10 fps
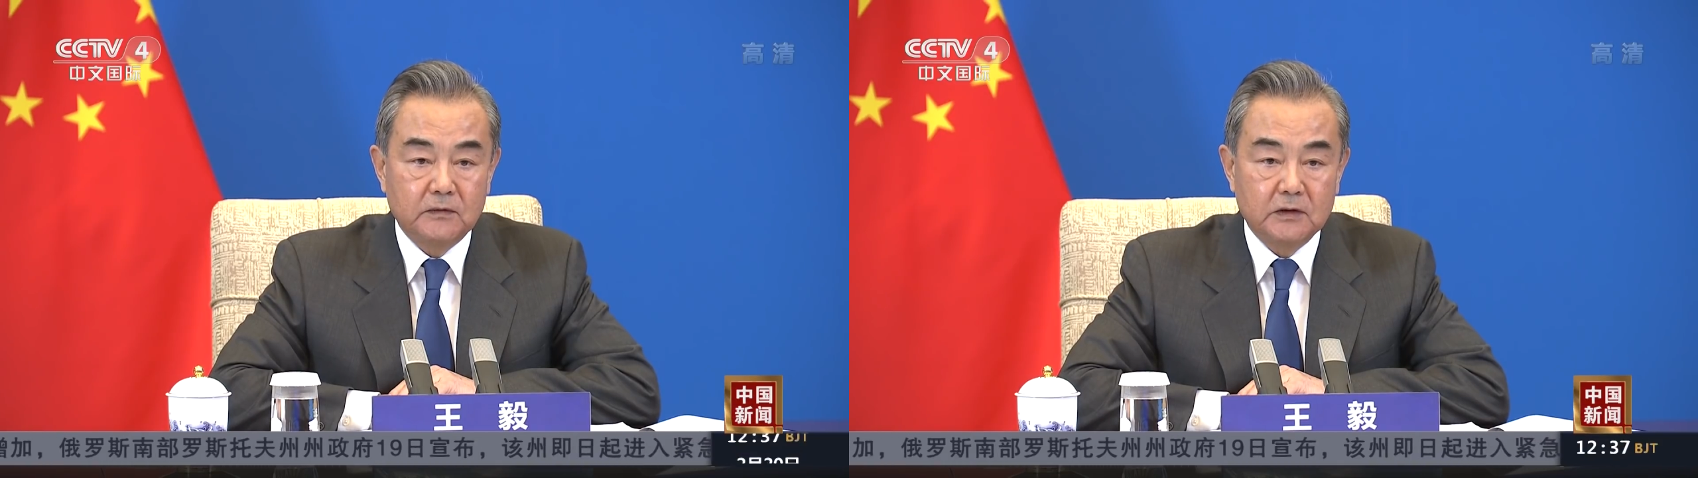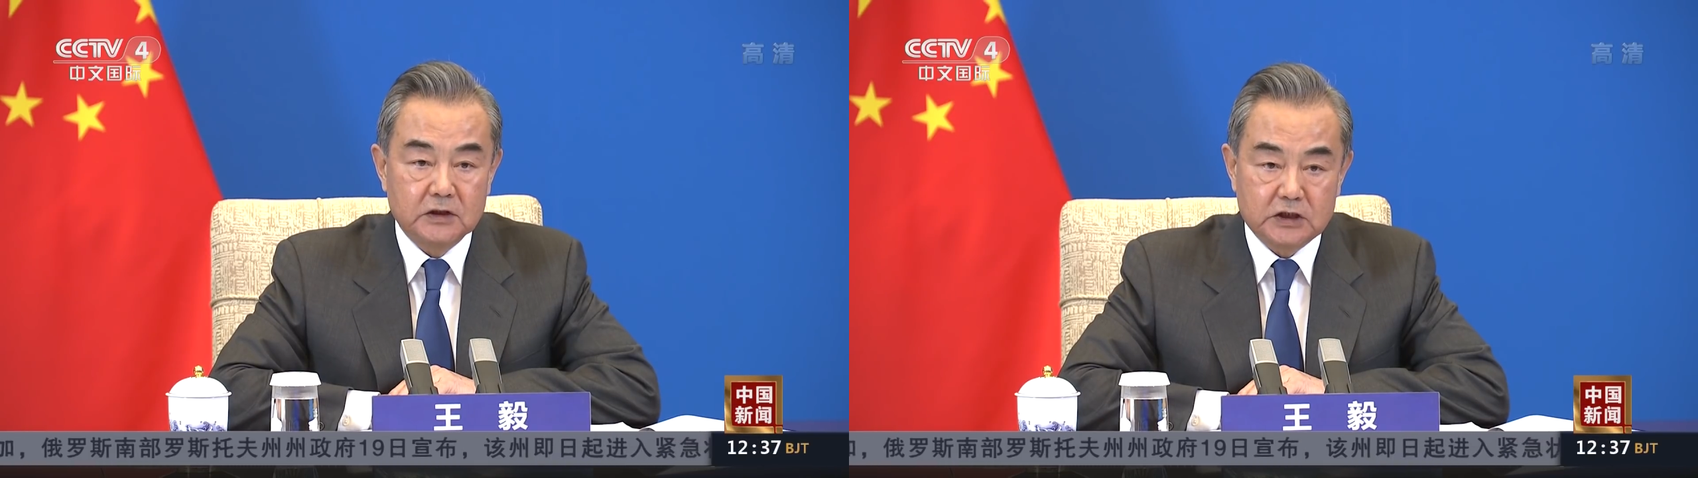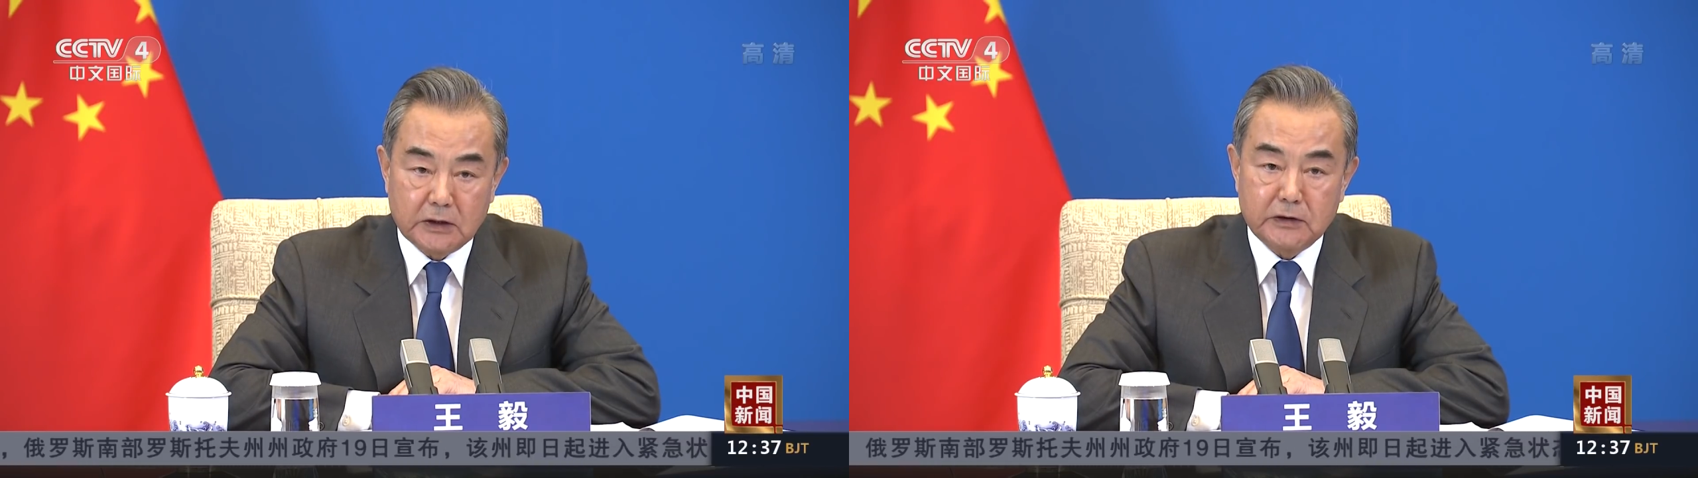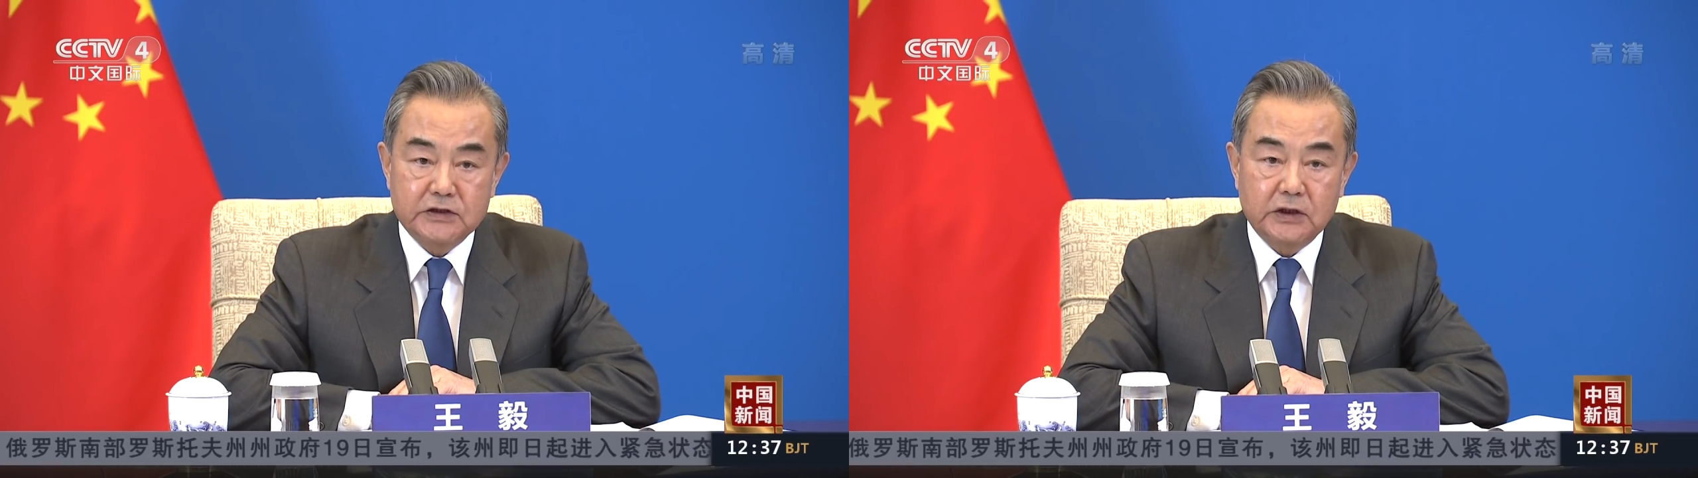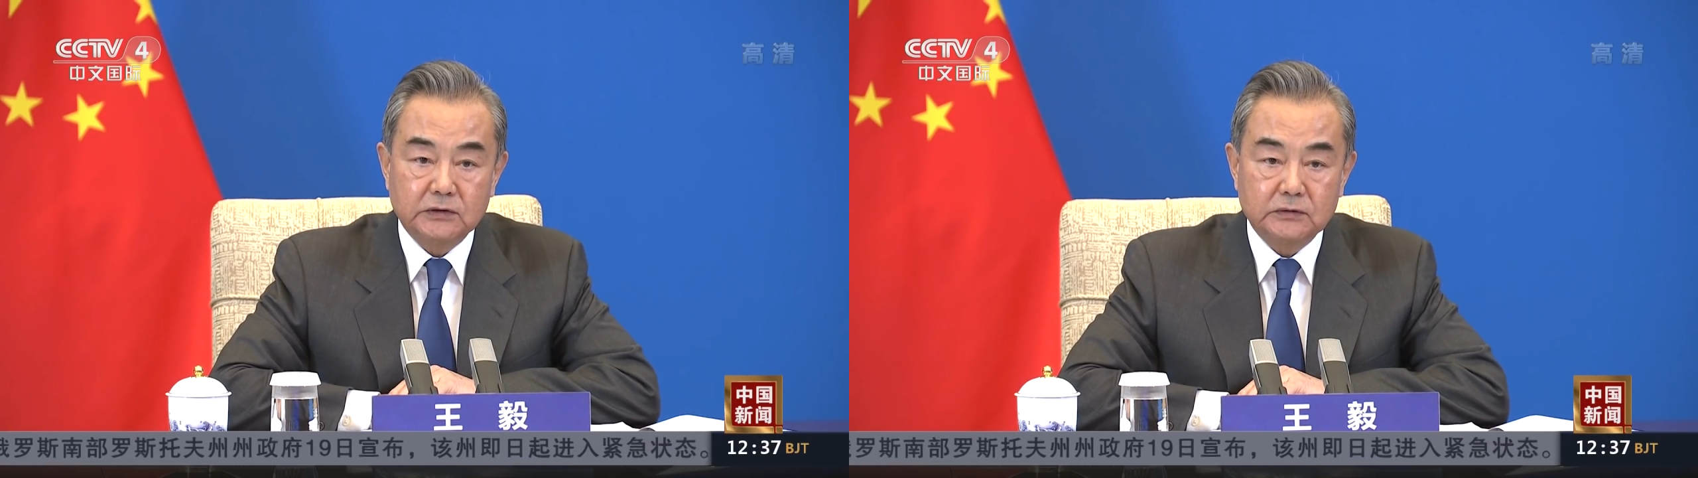和长远
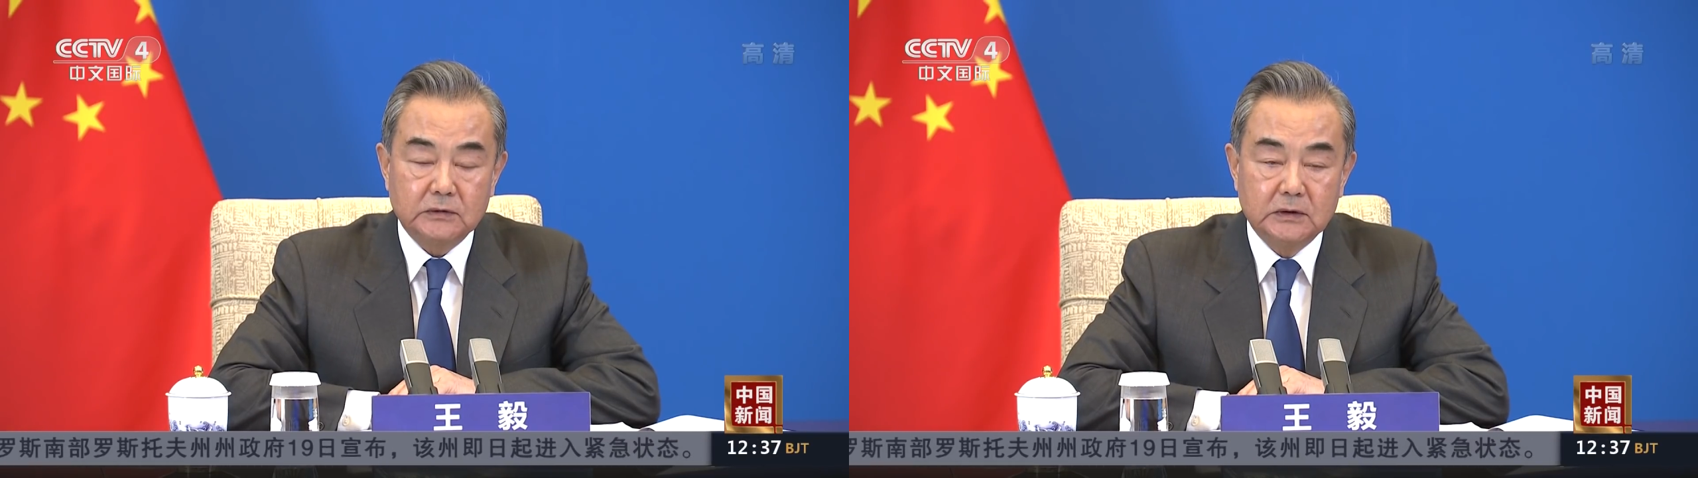角度